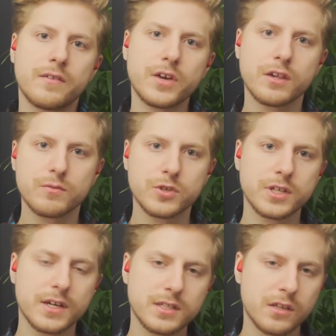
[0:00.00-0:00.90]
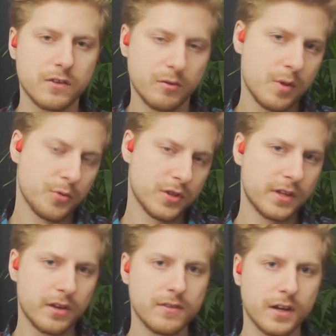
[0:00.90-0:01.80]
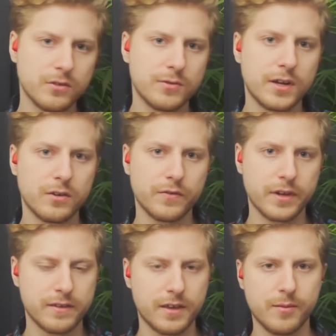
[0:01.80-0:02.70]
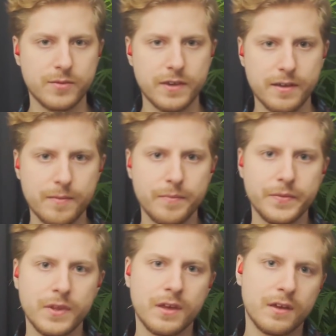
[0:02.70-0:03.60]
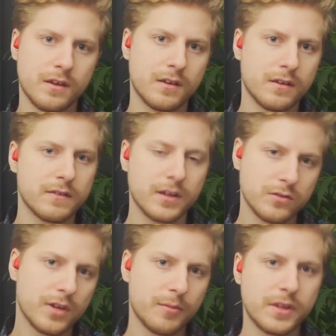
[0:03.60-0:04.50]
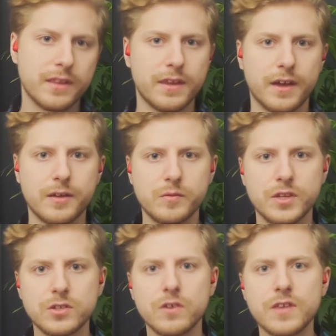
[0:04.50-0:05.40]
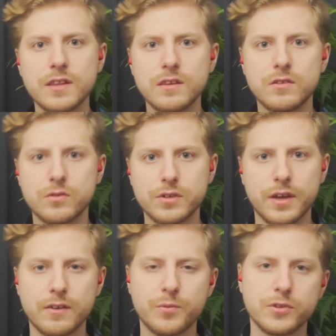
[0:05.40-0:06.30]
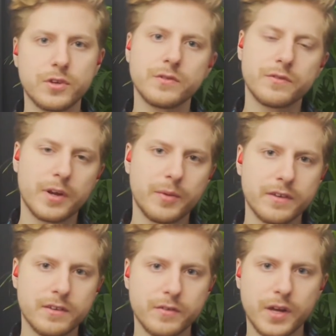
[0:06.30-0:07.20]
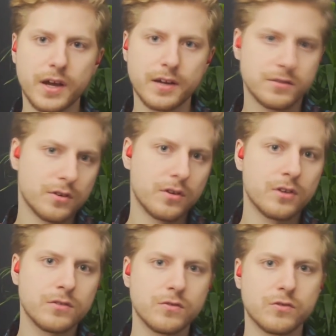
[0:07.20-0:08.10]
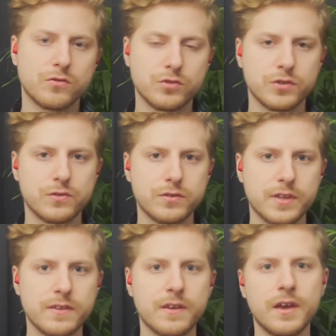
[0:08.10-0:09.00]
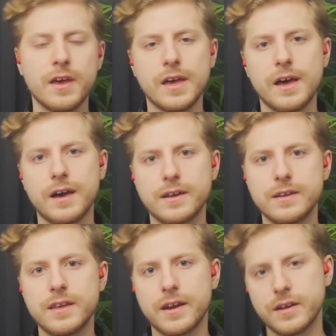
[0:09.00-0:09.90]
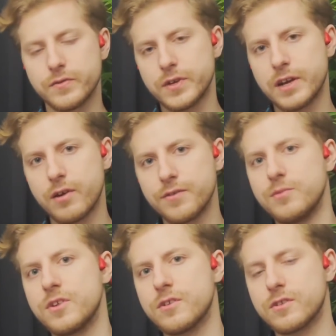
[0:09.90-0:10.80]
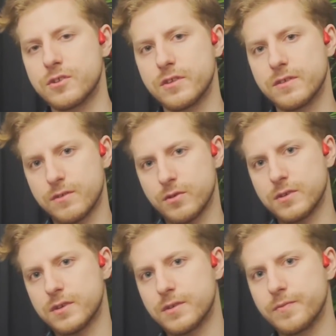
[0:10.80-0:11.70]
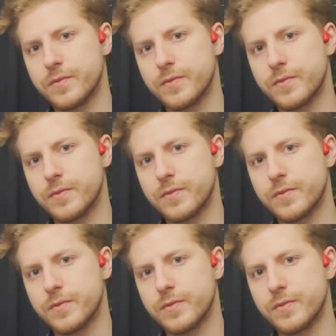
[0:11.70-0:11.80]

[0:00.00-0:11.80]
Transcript: Wejść może każda osoba posiadająca aktualną wersję MC. E, startujemy na dniach. Nasz ostatni turniej esportowy w ramach serwera Hardcore odniósł duży sukces, a Gildia Rekt wygrała w nim 10 tysięcy złotych.